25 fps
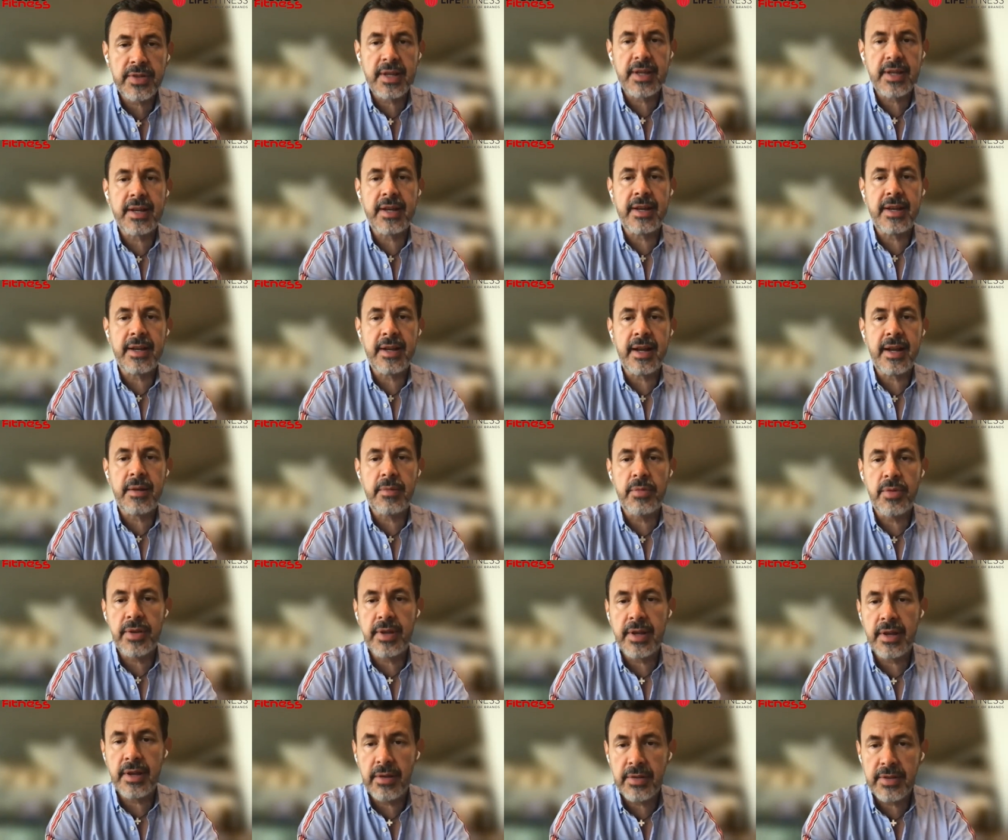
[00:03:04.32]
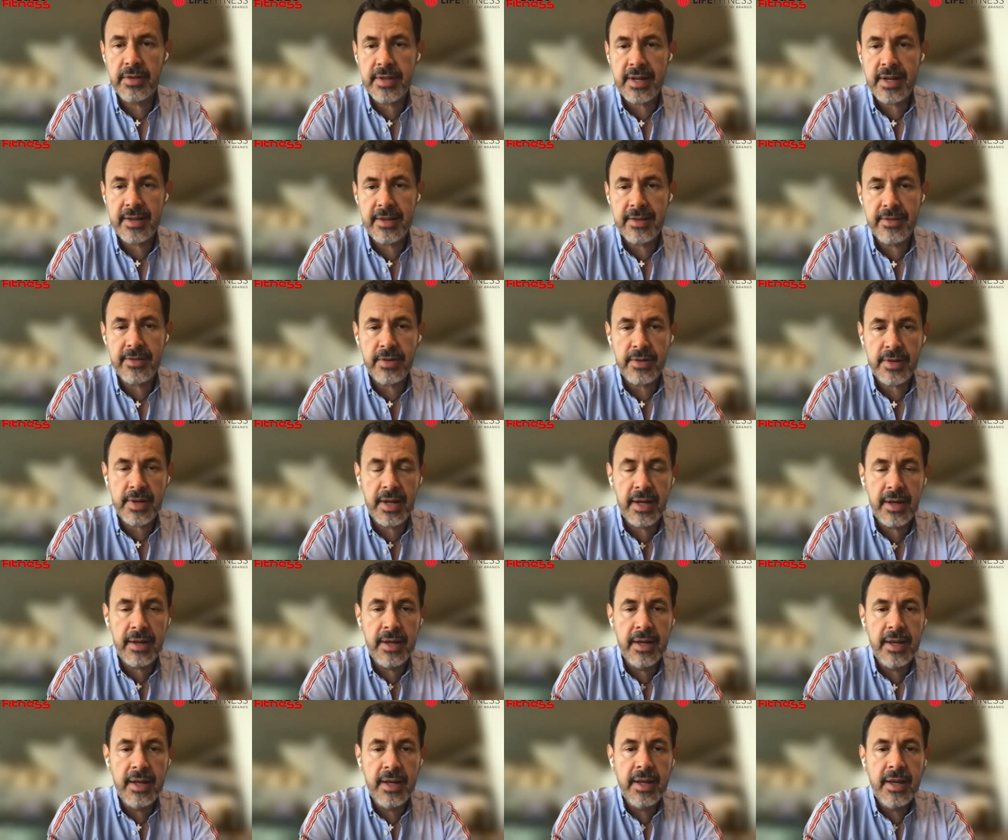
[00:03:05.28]
al modelo tradicional
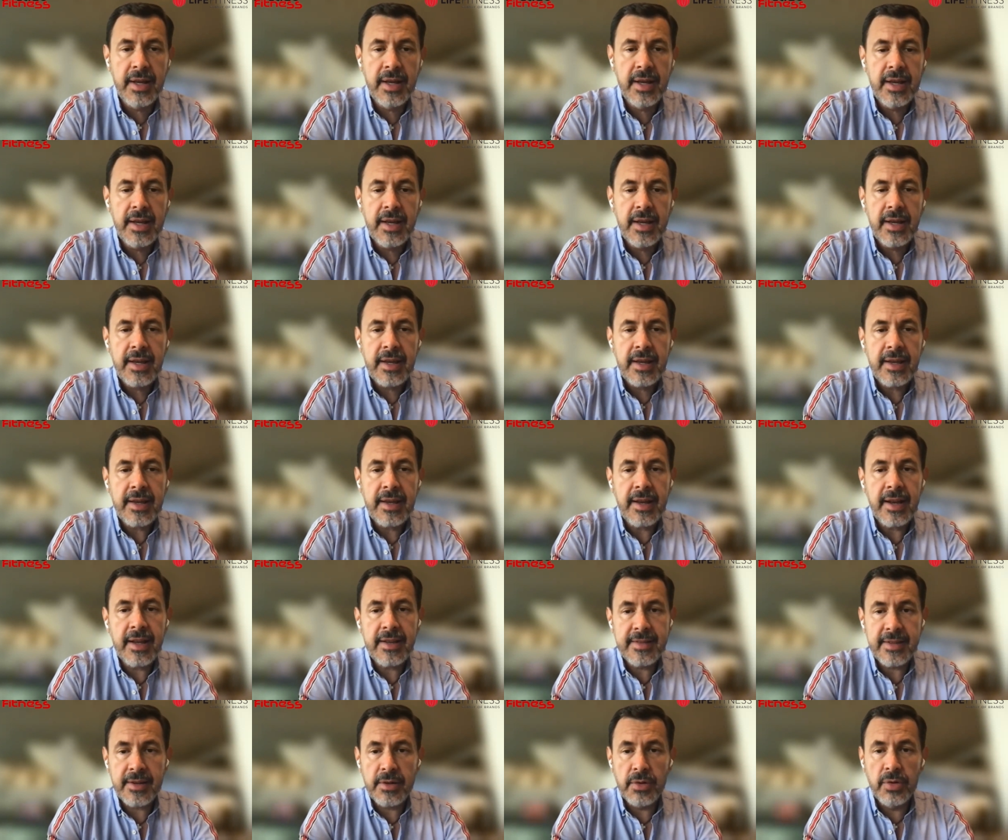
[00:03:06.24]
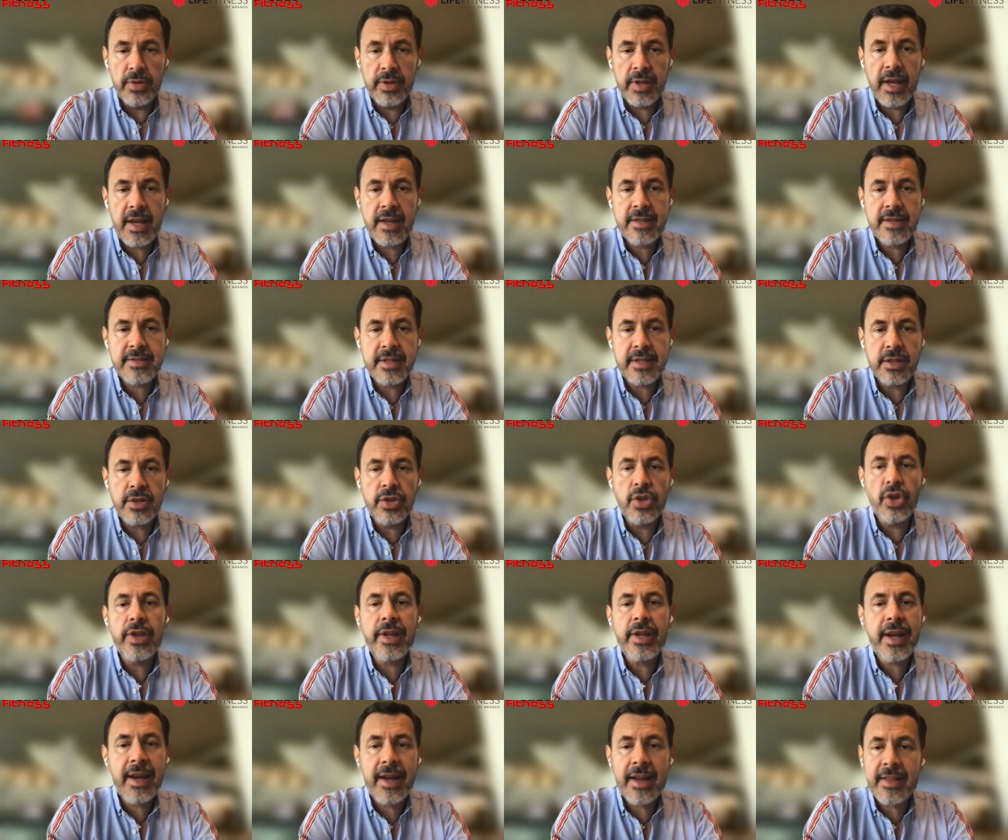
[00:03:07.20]
y la segunda es
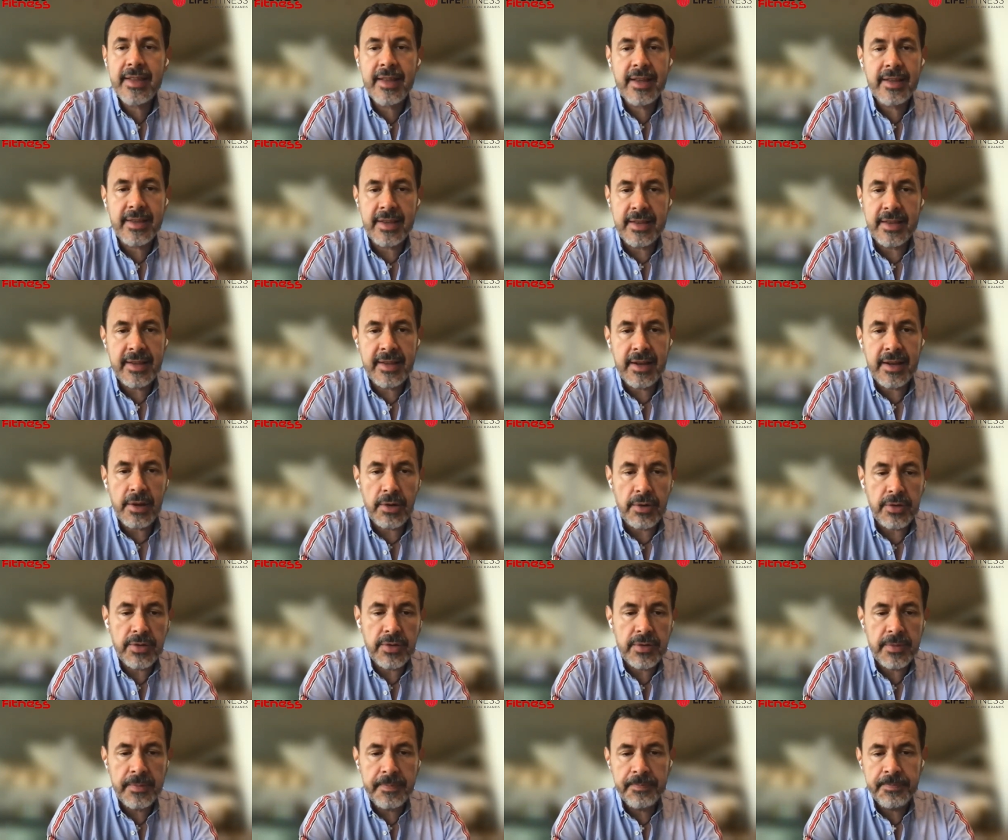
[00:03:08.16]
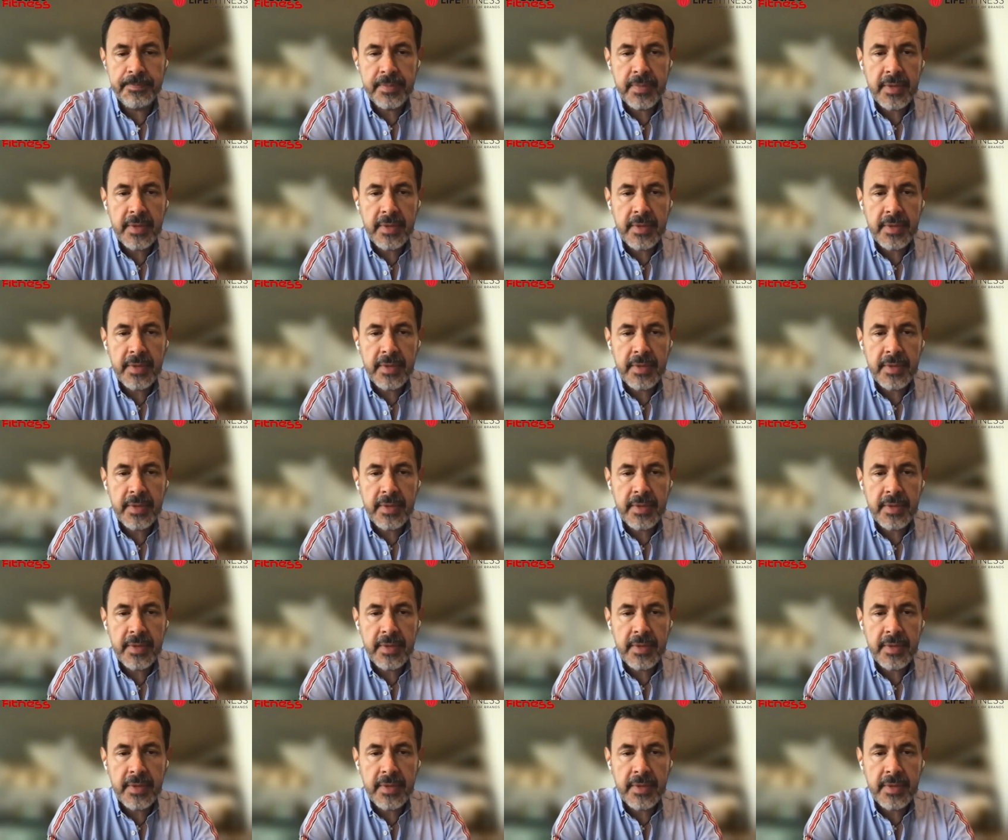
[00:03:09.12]
no dejar de atenderlos.